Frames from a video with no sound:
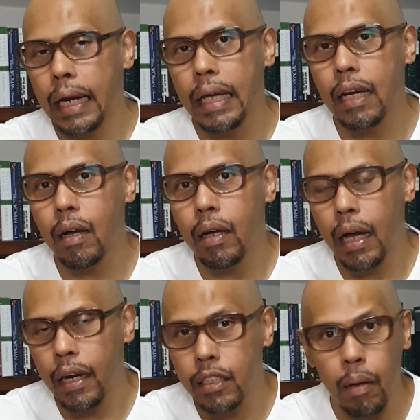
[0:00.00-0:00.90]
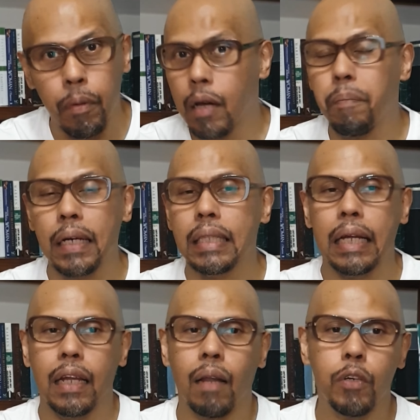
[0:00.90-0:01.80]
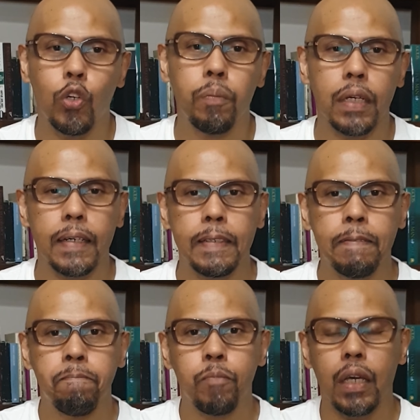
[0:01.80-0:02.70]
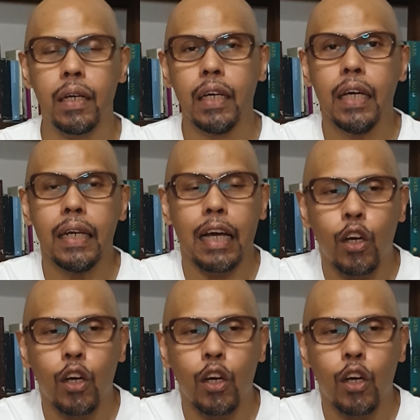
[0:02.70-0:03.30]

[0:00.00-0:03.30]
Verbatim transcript: ada yang ada yang sampai kepahitan dalam hidupnya ya nah